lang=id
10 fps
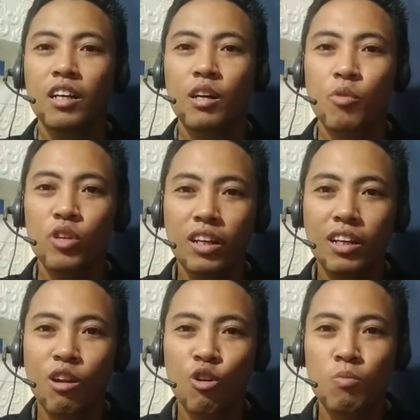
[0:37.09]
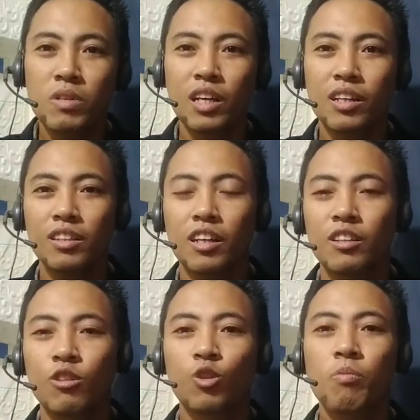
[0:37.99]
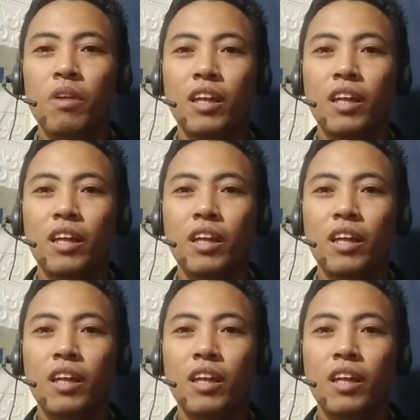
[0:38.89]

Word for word: Kemudian kalau rumah sakitnya ditutup,